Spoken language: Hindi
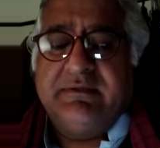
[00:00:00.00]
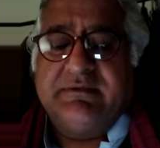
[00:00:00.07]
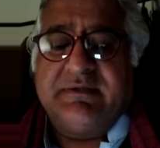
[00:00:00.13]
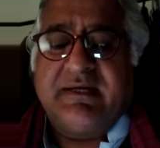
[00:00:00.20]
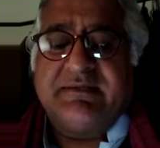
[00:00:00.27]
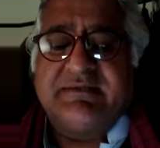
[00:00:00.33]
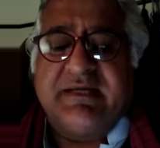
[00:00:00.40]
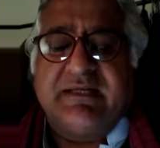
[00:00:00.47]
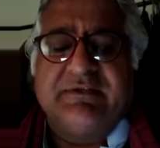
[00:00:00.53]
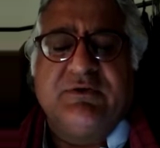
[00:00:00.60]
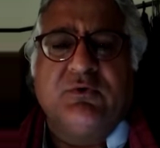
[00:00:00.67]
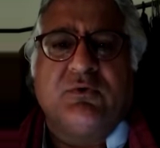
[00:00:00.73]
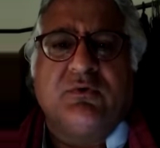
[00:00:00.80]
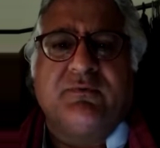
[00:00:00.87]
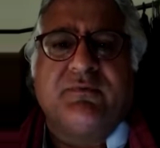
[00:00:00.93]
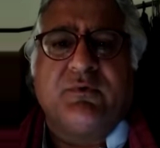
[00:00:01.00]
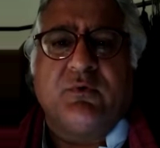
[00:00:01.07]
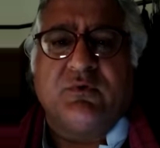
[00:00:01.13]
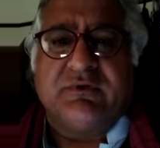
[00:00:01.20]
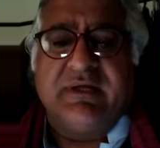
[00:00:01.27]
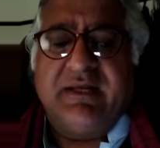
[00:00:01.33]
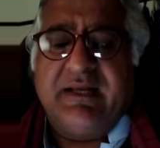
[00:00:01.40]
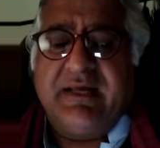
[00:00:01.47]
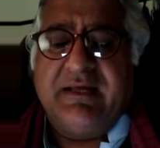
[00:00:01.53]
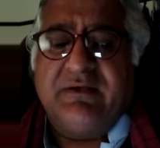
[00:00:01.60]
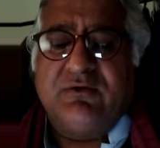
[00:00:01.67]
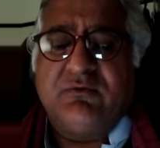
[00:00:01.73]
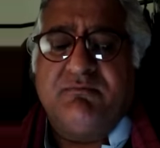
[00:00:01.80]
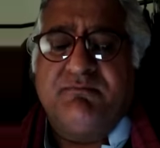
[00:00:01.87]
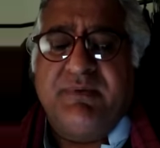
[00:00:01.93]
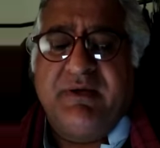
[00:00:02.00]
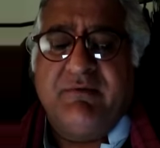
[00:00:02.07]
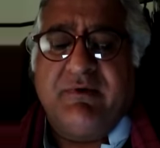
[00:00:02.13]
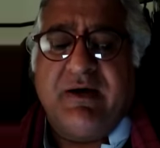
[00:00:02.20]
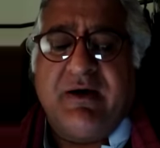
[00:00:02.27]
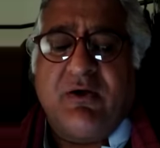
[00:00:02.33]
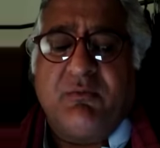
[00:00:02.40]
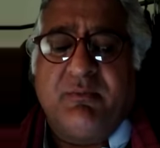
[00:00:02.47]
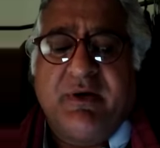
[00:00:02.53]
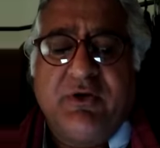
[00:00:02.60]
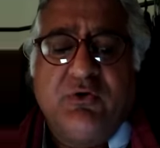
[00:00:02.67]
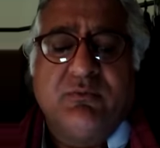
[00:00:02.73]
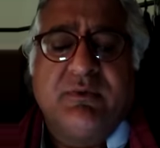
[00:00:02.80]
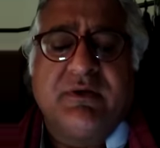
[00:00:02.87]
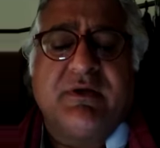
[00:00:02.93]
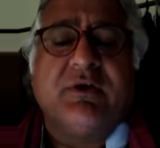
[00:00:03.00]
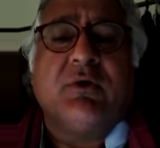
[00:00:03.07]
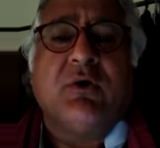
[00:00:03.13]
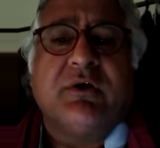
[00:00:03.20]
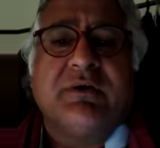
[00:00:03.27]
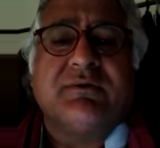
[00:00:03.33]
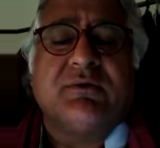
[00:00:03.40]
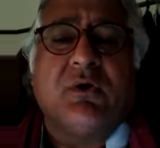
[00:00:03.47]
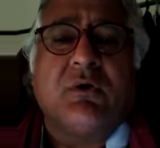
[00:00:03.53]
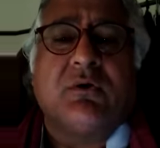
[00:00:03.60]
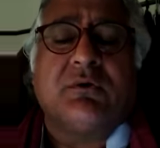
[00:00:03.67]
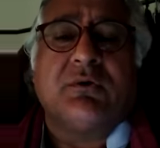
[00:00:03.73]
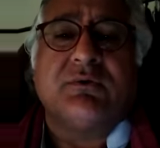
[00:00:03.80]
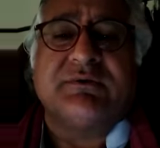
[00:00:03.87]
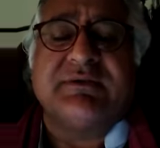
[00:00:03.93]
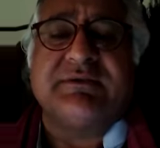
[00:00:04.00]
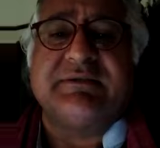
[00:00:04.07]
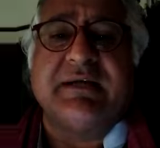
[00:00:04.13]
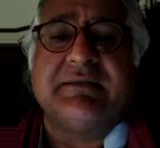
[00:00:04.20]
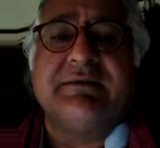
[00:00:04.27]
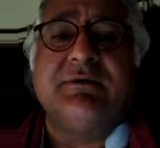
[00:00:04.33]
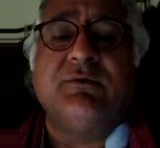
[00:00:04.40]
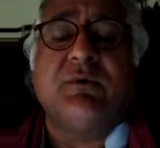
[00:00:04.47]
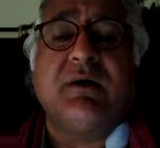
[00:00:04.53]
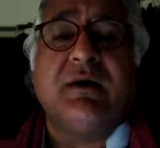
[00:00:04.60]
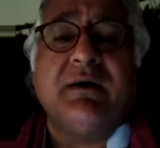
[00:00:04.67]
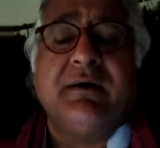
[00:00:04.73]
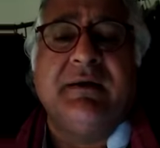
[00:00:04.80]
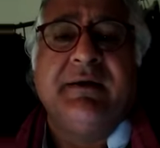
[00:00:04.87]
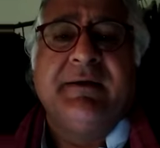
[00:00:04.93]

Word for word: ज़रा शादियों को फ़रोग देना है तो बेवा और बड़ी उम्र की औरतों से शादियों का